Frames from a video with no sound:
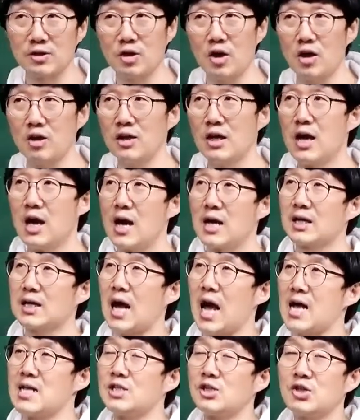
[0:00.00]
건
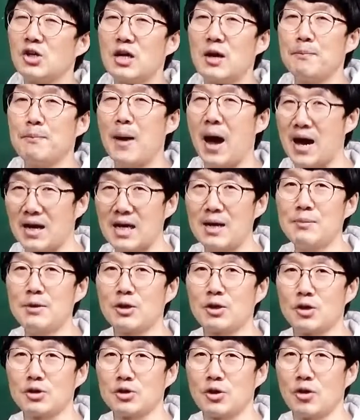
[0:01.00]
간절한
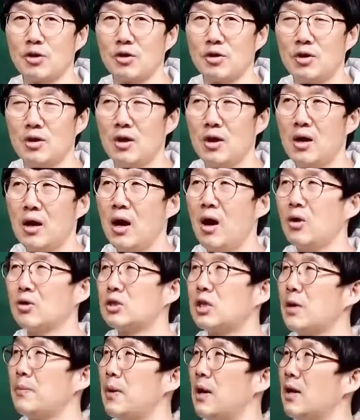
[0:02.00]
바람인 거죠. 아,
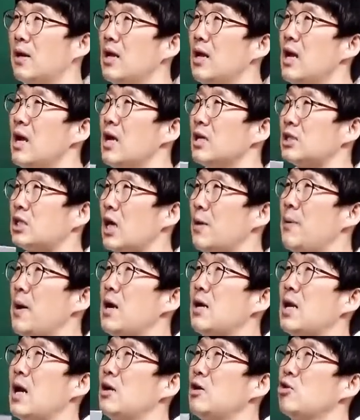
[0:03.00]
제발,
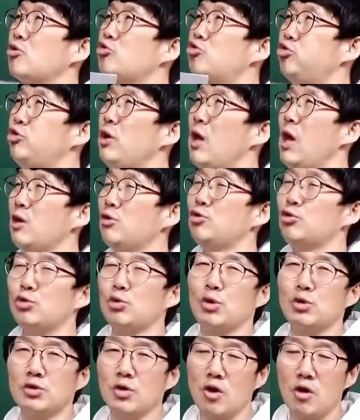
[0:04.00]
제발 나를
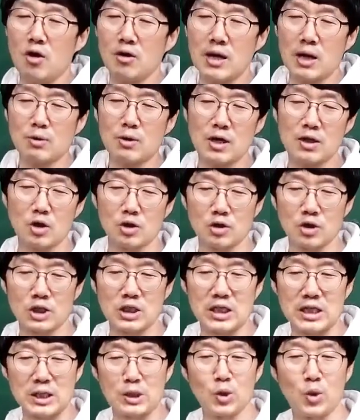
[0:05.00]
구해주소서라고 하는 어떤
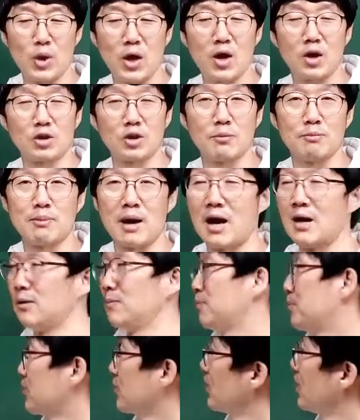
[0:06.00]
기도의 어떤
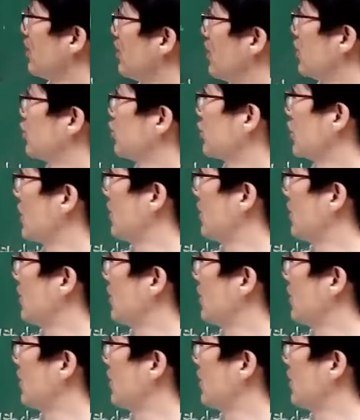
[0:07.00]
마음. 쉽게